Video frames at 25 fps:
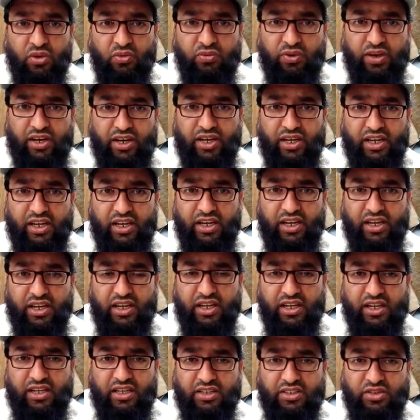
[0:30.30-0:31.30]
वल्ला
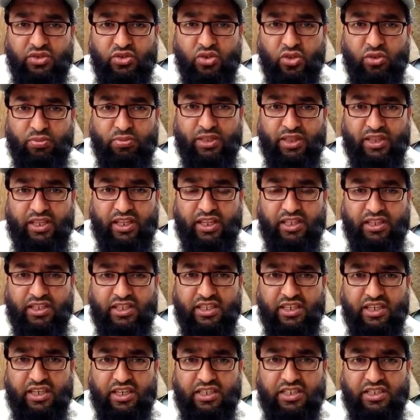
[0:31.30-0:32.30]
जो बंदा
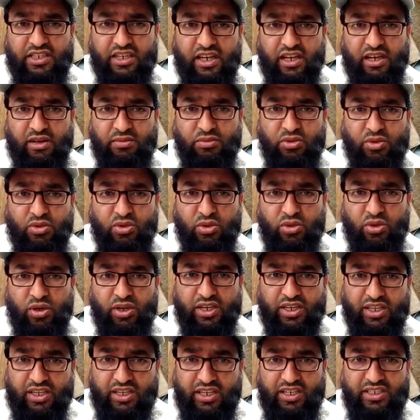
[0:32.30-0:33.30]
दीन इस्लाम को
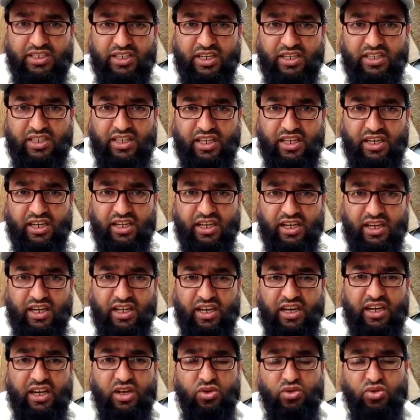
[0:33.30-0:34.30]
अकीर जानता है ना
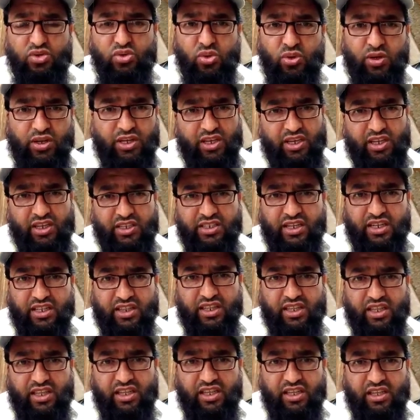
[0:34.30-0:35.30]
अल्लाह उसको अकीर
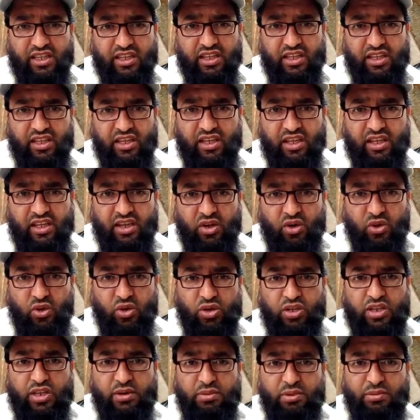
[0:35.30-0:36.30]
जानते हैं
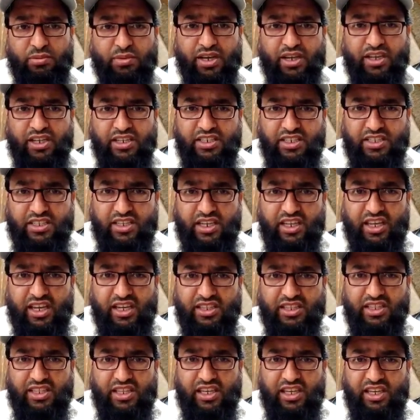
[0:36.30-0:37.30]
और ये बीमारी जितनी
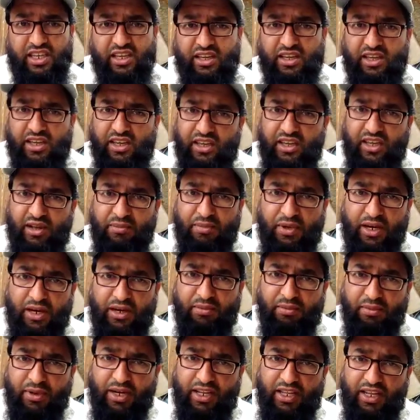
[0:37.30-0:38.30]
आती हैं ये
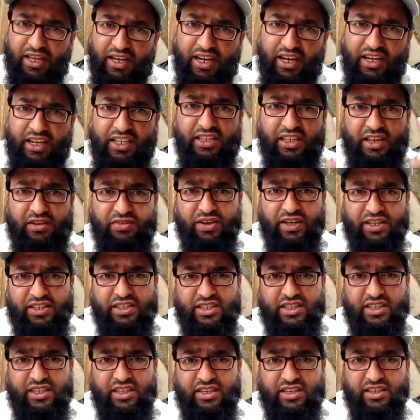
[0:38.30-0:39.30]
मड़े अल्लाह नहीं तरफ
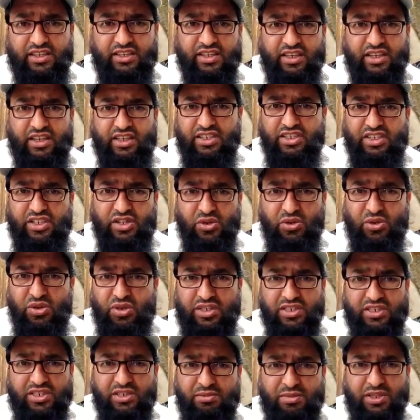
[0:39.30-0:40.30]
आती हैं ये किसी और
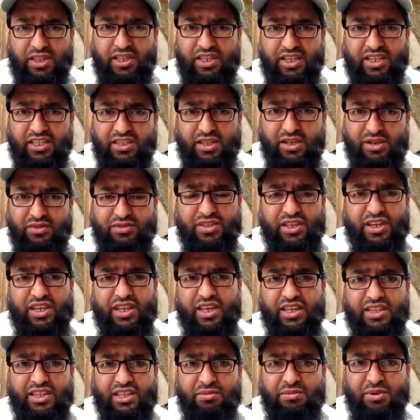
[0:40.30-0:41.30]
किसी बंदे की तरफ से
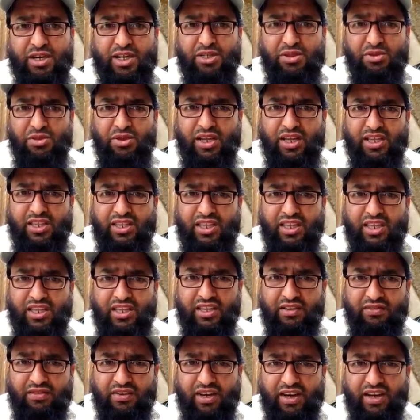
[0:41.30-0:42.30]
नहीं आती बाद लोग कहते हैं
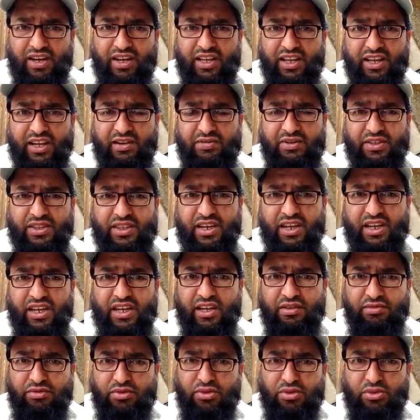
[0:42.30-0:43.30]
ये फलाने का फितना
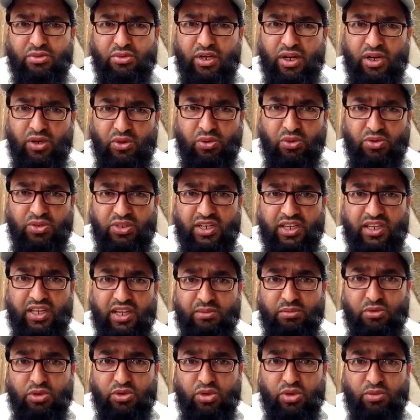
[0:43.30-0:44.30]
है फतूर है कुछ नहीं
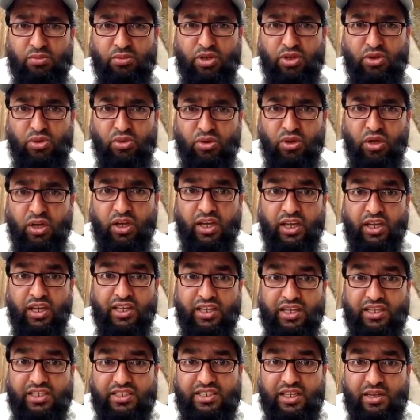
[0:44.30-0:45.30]
है मोहतरम भाइयों
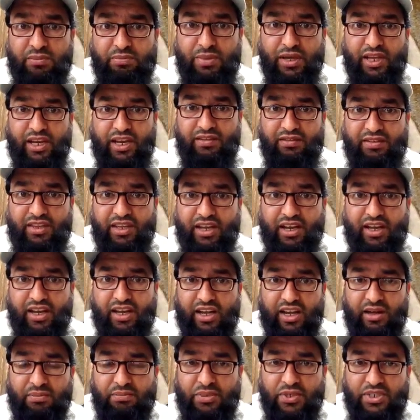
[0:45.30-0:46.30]
इससे पहले भी
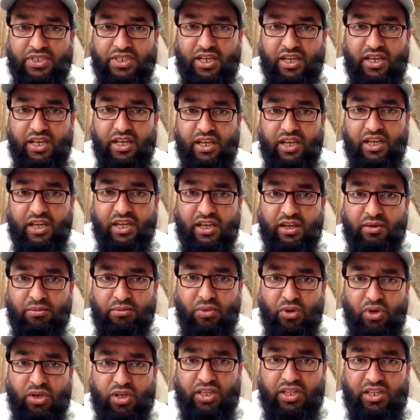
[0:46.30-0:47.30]
अगर आप पीछे
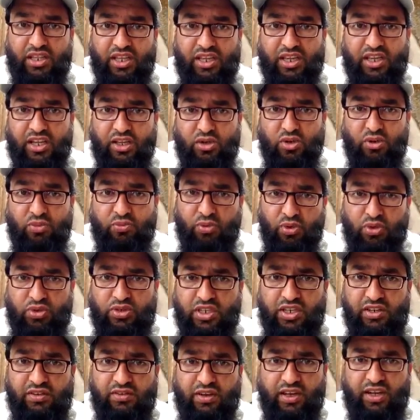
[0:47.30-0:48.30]
मुड़ के देखें तो बहुत
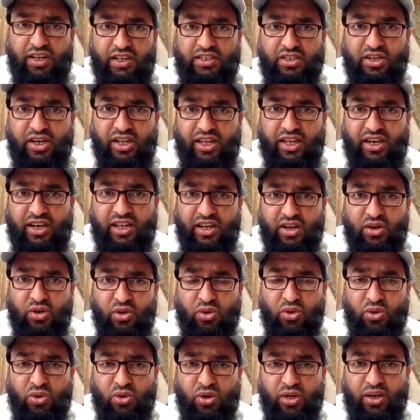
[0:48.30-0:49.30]
सारी बारी जड़ा है ना
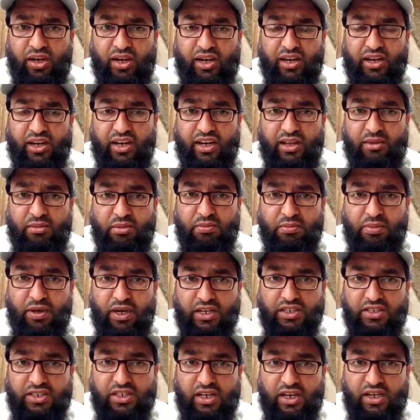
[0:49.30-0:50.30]
वो अल्लाह नबी
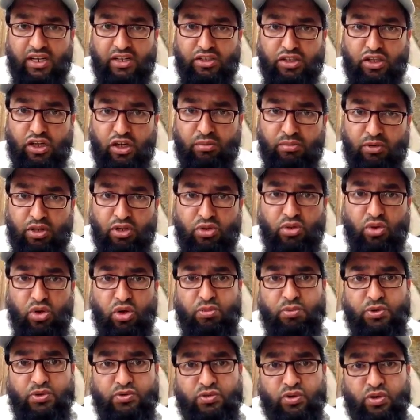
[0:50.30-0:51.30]
पाक सल्लल्लाहु अलैहि वसल्लम ने
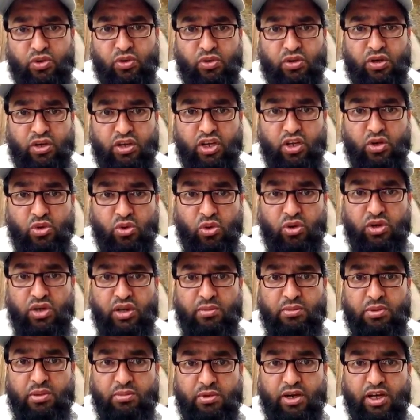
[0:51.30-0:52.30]
दौर बिच भी लोगों की
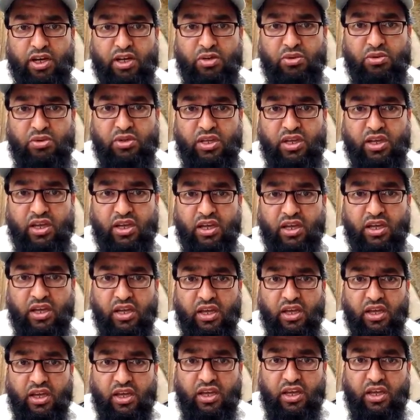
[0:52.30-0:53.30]
कोड़नी बीमारी हुई है
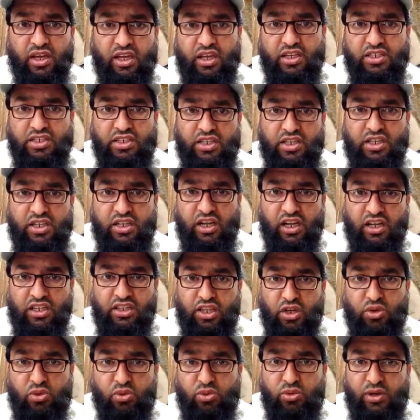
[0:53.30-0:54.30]
है जड़ी
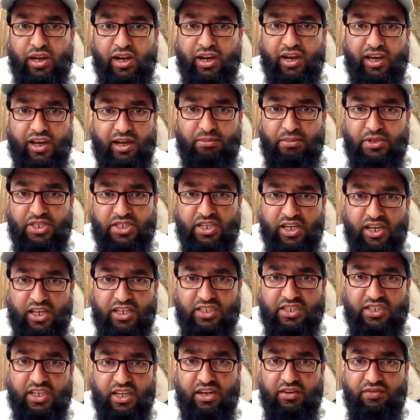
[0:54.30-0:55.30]
अंतकूल अल्लाह
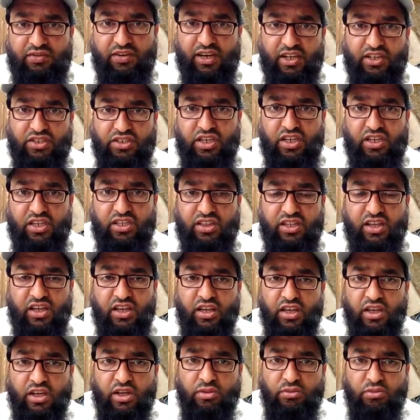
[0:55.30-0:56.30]
मिसास सास ने अल्फाज सैदा
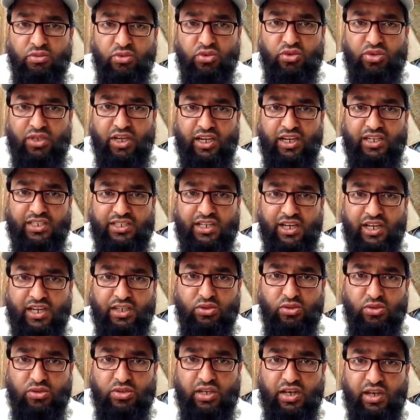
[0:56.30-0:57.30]
मूसा
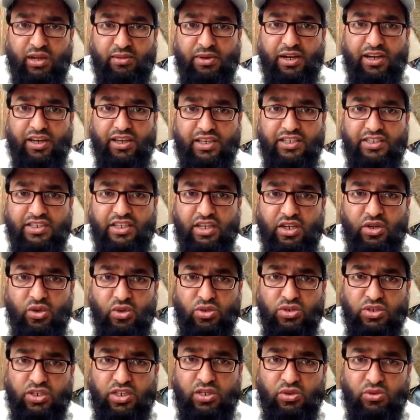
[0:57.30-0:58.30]
सलात आखे से
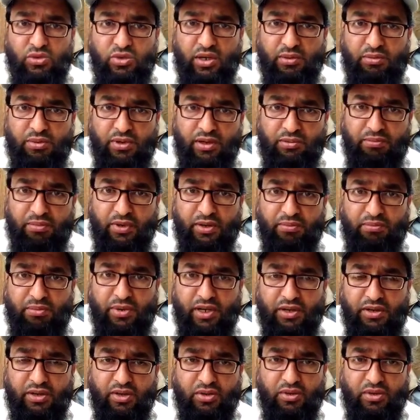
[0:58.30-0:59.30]
और जड़े
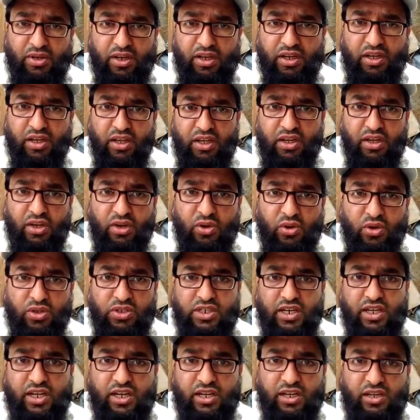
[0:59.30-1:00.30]
उन्हें वो
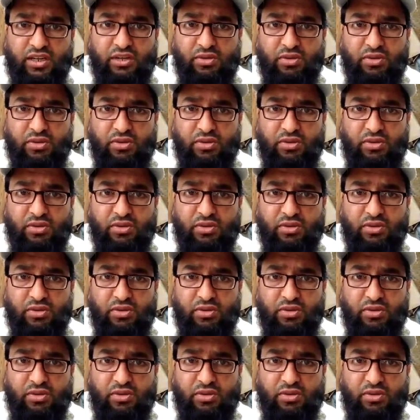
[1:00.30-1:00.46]
जड़ा